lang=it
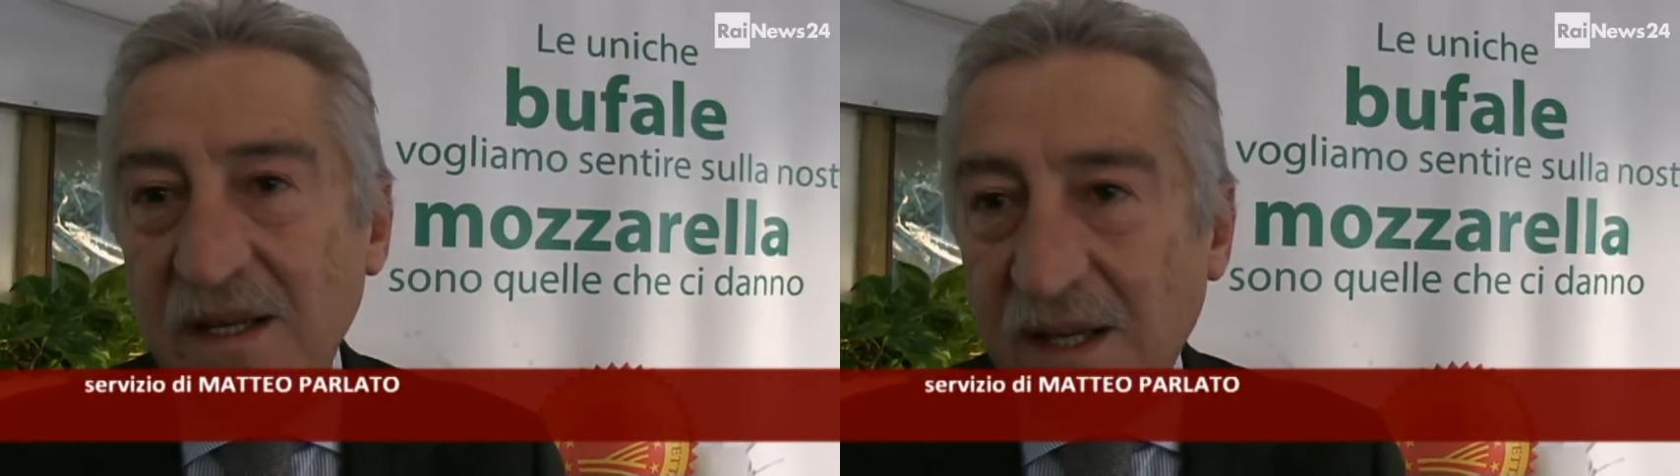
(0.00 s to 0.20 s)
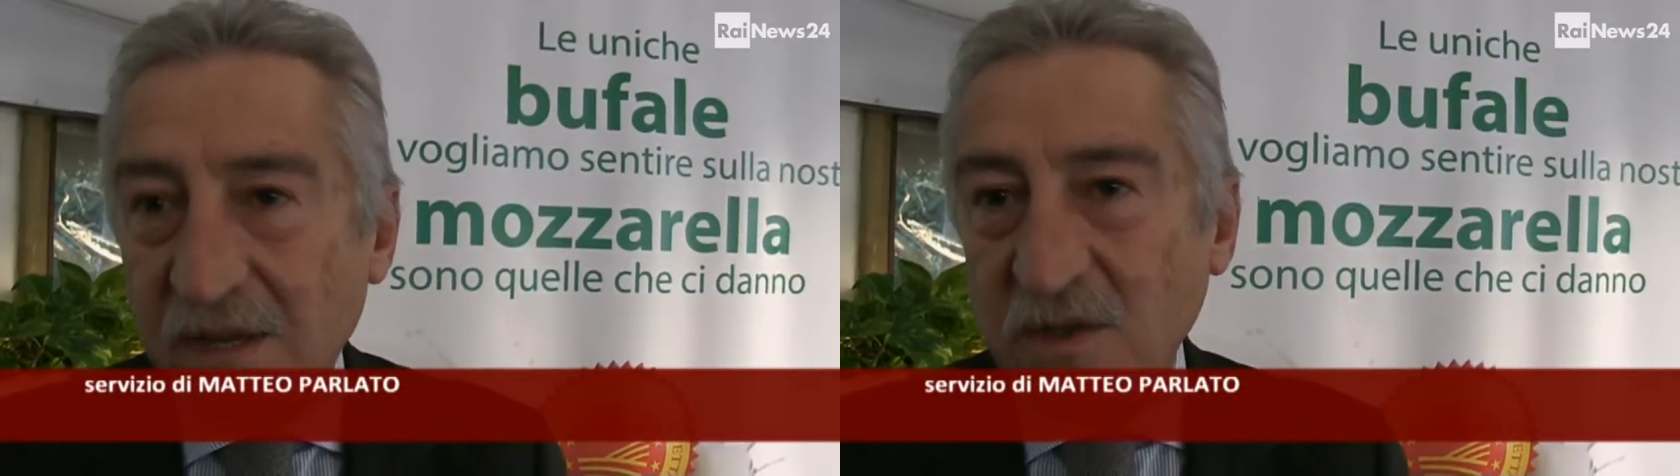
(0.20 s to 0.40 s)

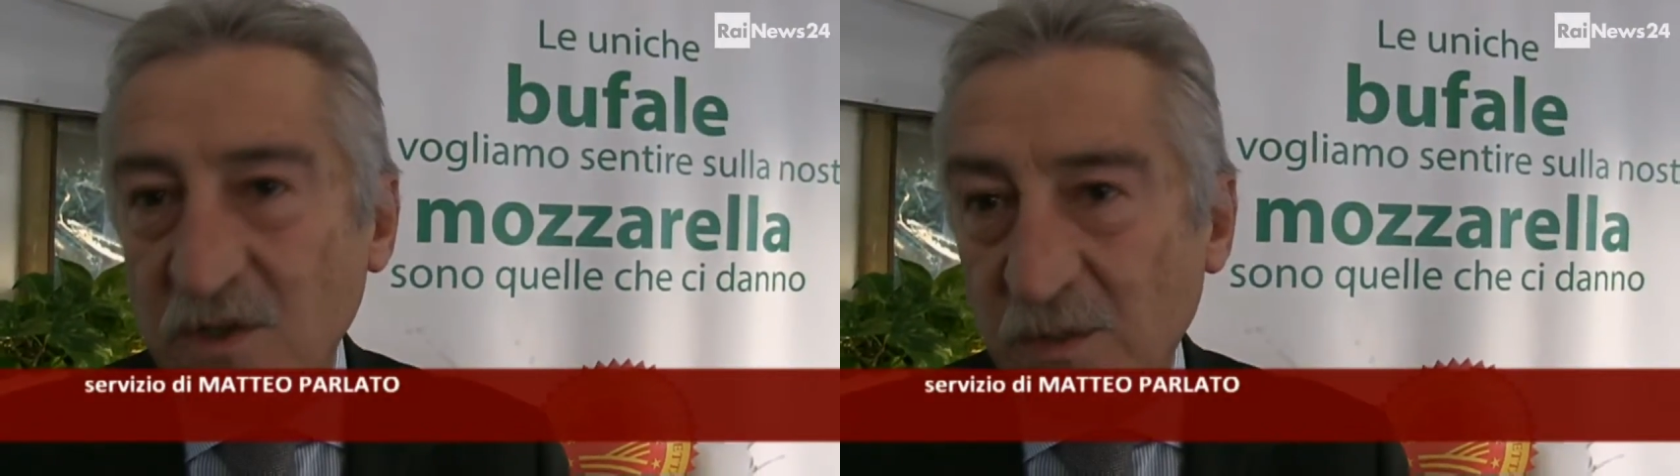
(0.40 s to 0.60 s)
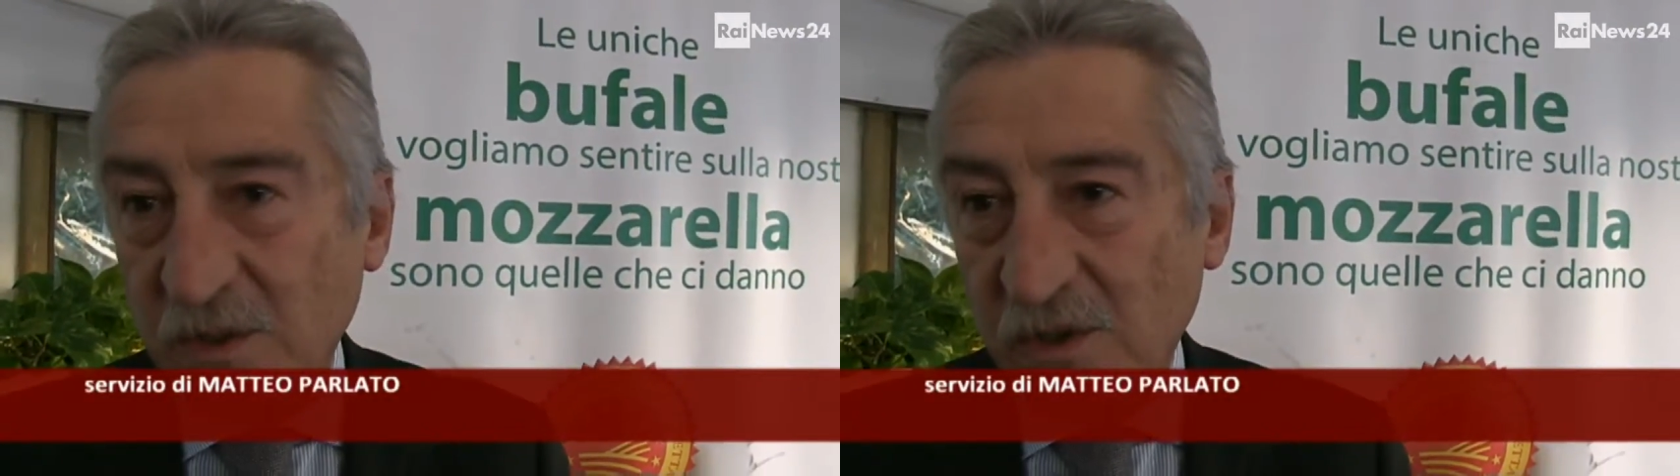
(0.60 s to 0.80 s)
che il
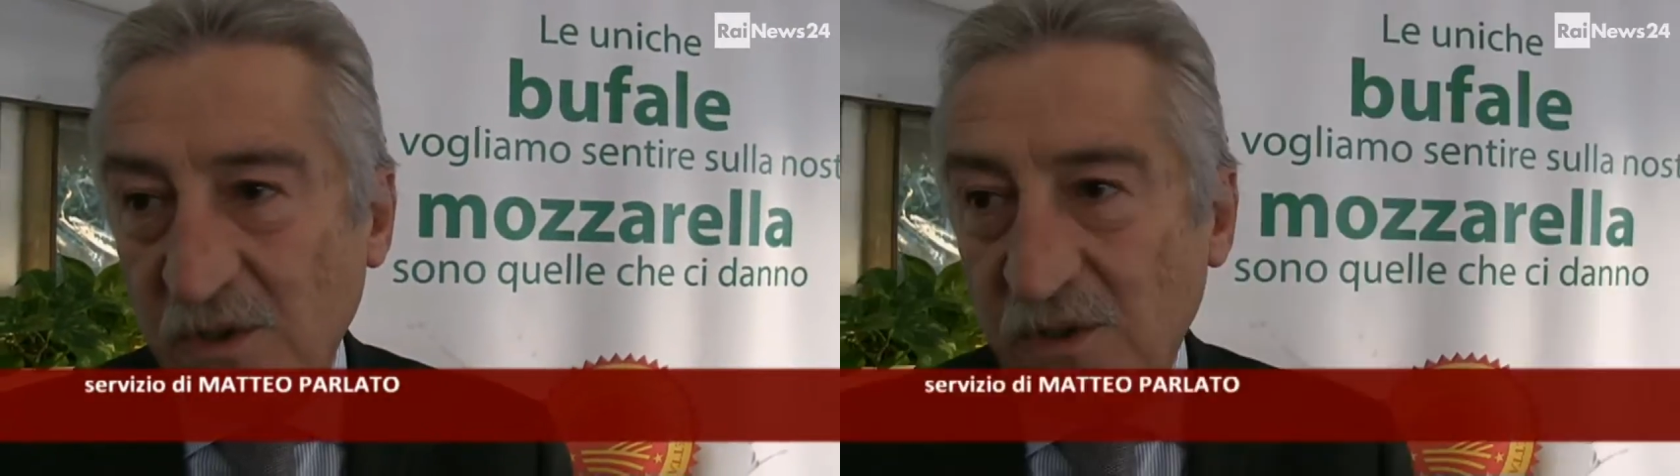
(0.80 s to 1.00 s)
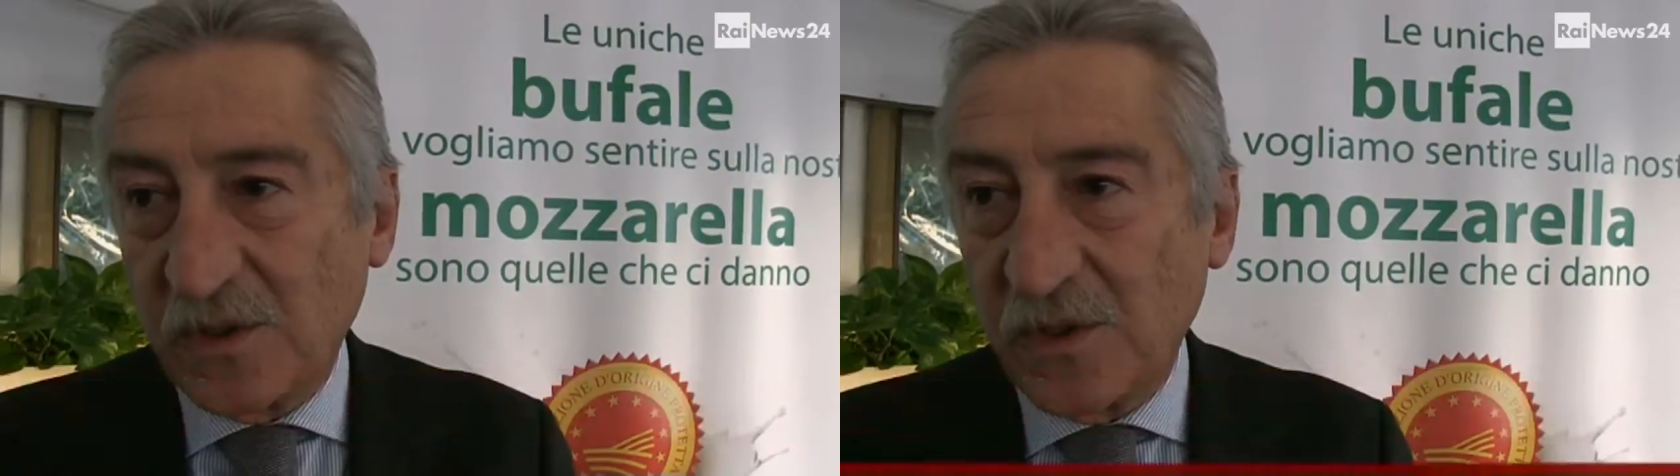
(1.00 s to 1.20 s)
nostro
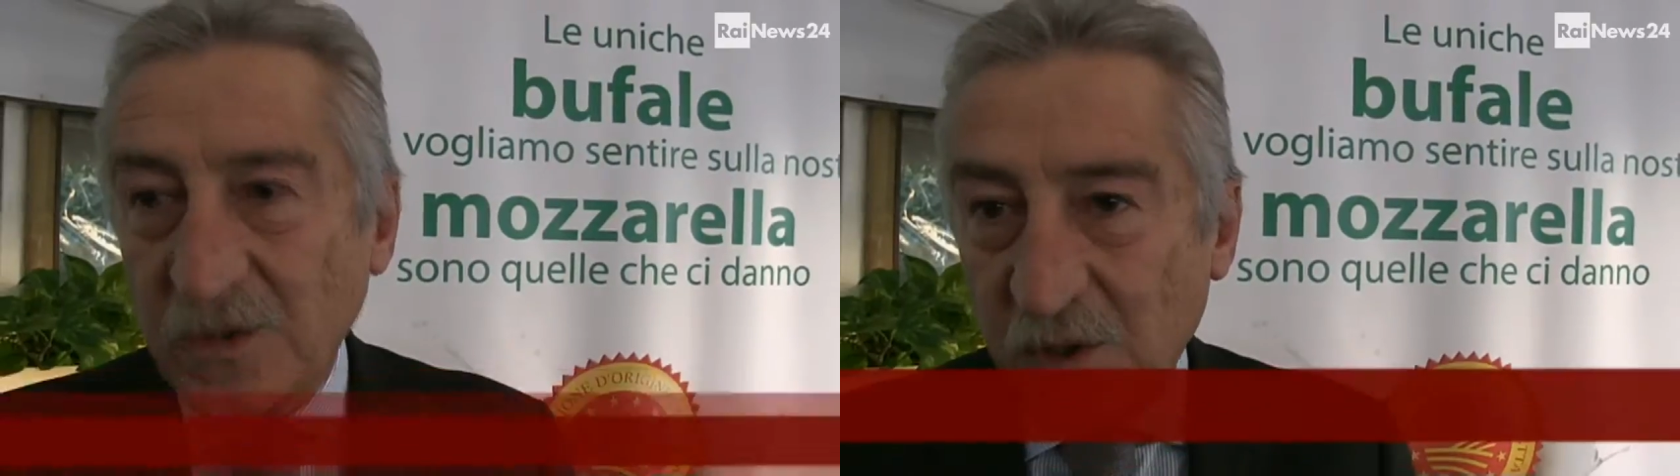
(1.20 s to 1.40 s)
prodotto